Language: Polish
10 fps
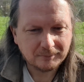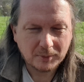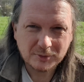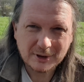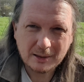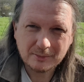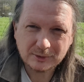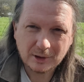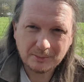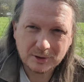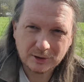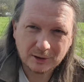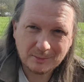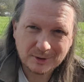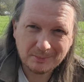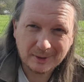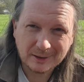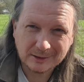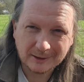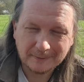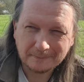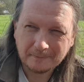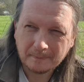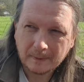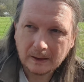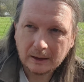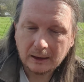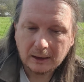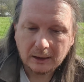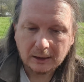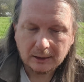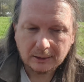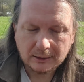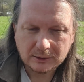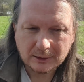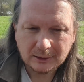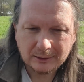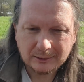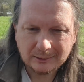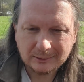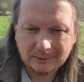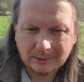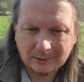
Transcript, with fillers: Pomyślałem sobie, że dobrze będzie, jeżeli